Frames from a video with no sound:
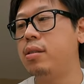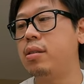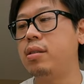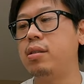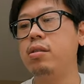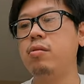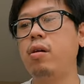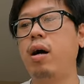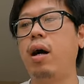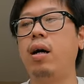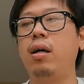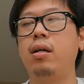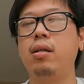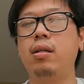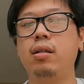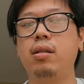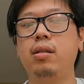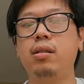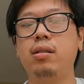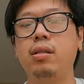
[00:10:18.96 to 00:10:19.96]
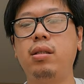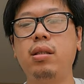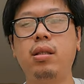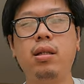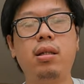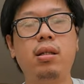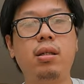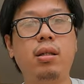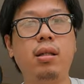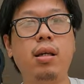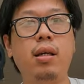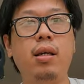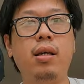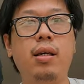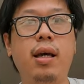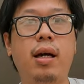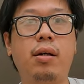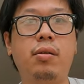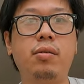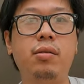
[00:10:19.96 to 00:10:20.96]
実は
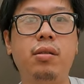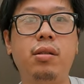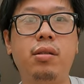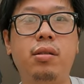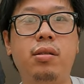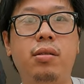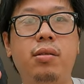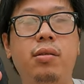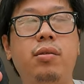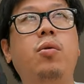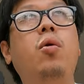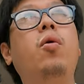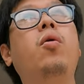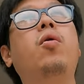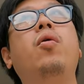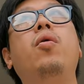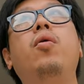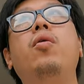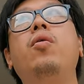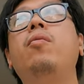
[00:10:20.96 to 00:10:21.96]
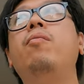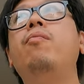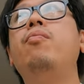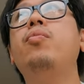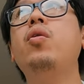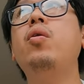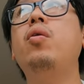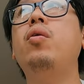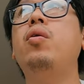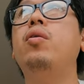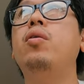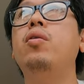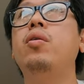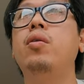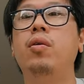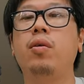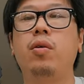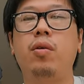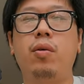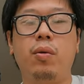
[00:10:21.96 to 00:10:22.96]
CT125 の
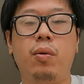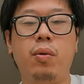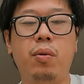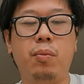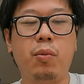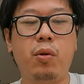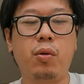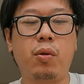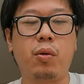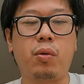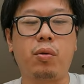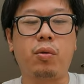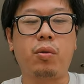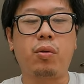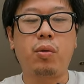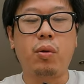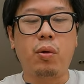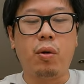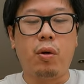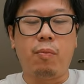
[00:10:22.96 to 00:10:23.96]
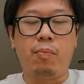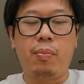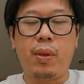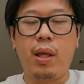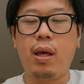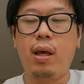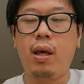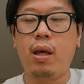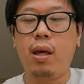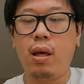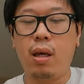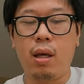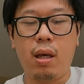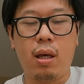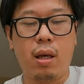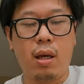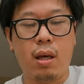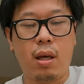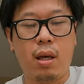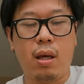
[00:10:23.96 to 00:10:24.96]
ものと、
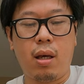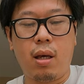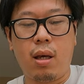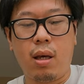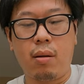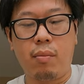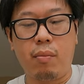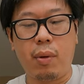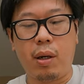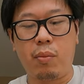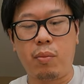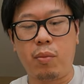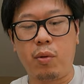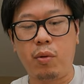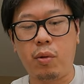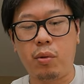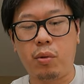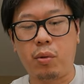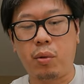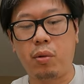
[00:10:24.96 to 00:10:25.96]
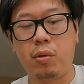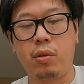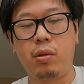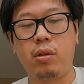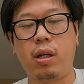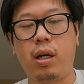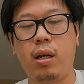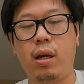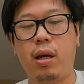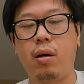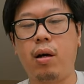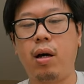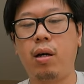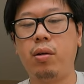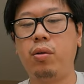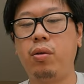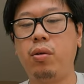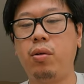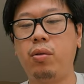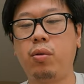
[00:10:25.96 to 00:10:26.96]
えー、まあ、ものとというかね
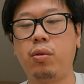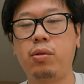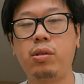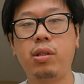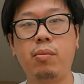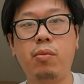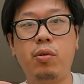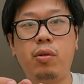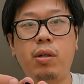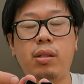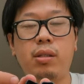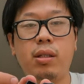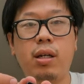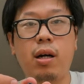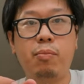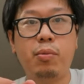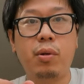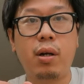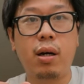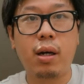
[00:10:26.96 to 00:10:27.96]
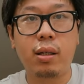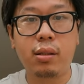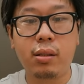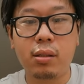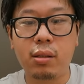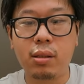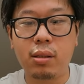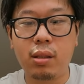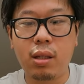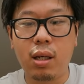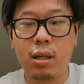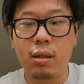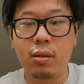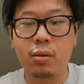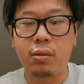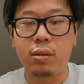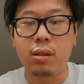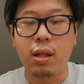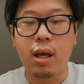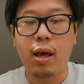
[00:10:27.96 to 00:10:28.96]
あのどちらも同じカプラーがついてい
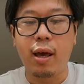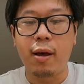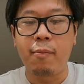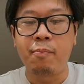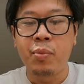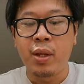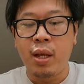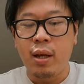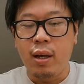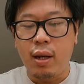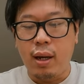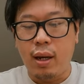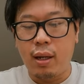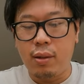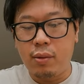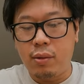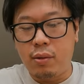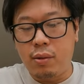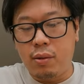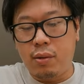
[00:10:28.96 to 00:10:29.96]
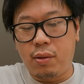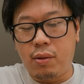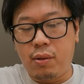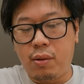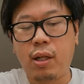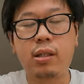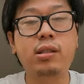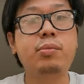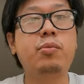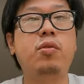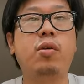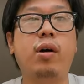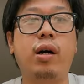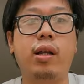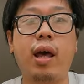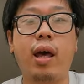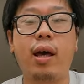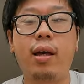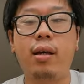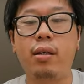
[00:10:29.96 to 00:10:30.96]
るんであの同じもの
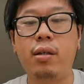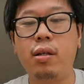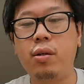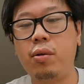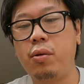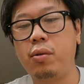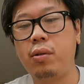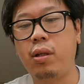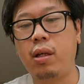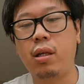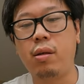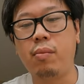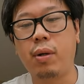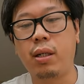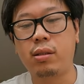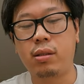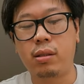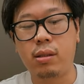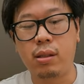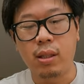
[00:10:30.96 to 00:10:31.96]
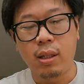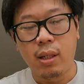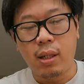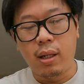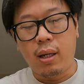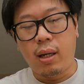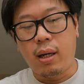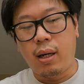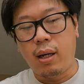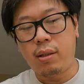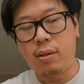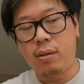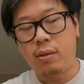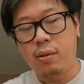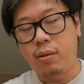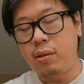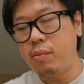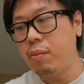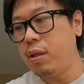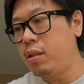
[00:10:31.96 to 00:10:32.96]
がね利用できますあ
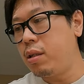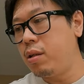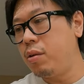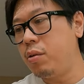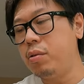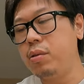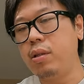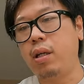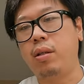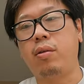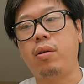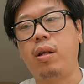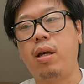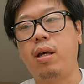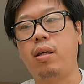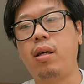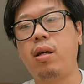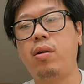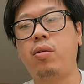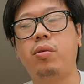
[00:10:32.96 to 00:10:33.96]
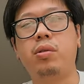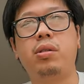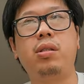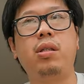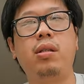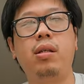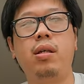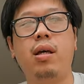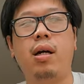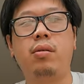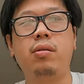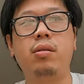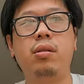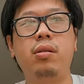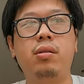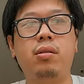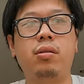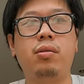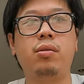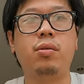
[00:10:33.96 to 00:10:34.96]
の今日本だとね結構
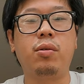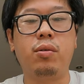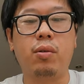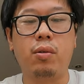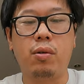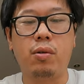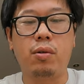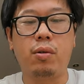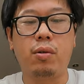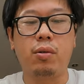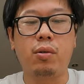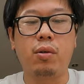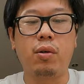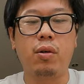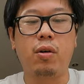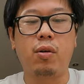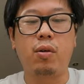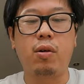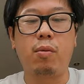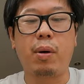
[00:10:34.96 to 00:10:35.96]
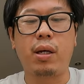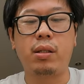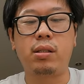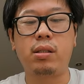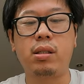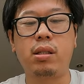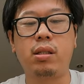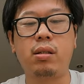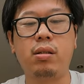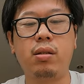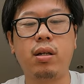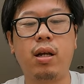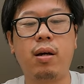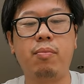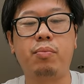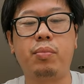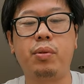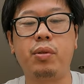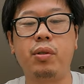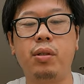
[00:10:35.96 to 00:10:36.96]
CT125 の方のこの
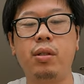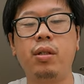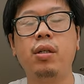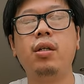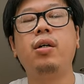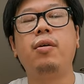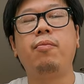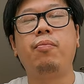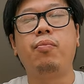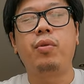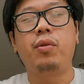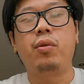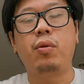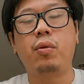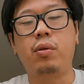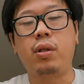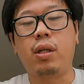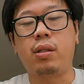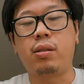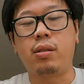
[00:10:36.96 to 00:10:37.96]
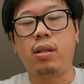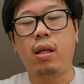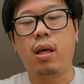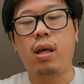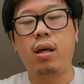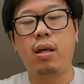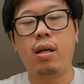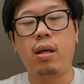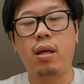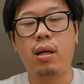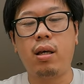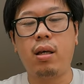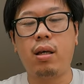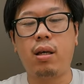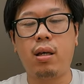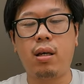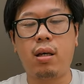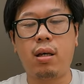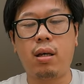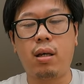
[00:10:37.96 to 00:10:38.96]
パッシングランプとですね、
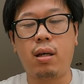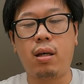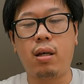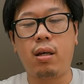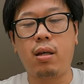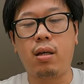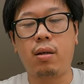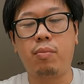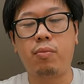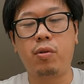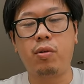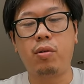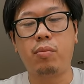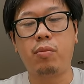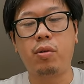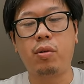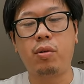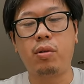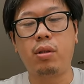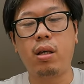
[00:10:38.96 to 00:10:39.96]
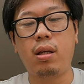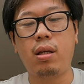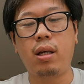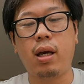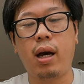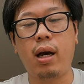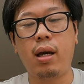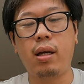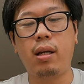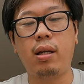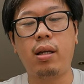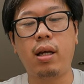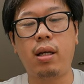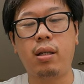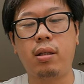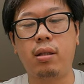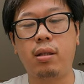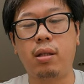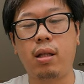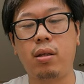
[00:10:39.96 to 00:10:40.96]
えー、もろもろ手に入らな
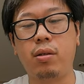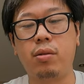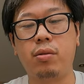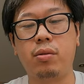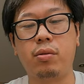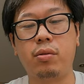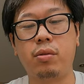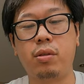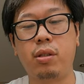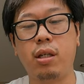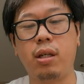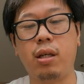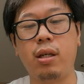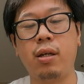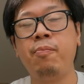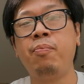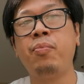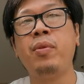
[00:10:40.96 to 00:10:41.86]
いっていう風に